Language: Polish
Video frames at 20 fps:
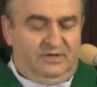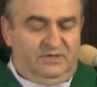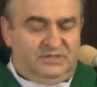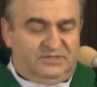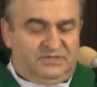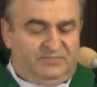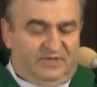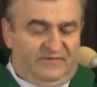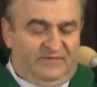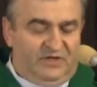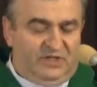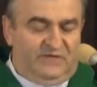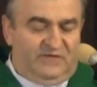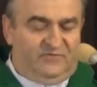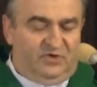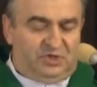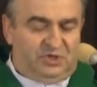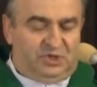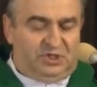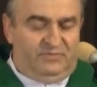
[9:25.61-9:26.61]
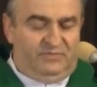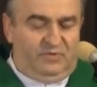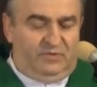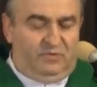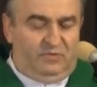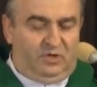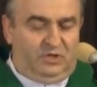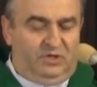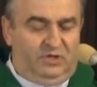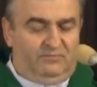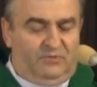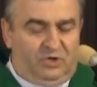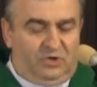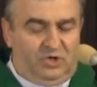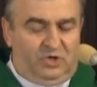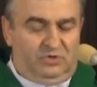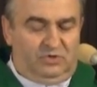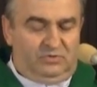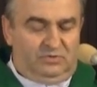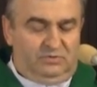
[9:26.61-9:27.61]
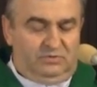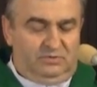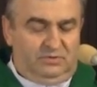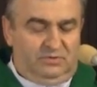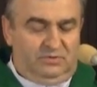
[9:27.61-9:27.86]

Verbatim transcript: sprawiedliwości i pokoju.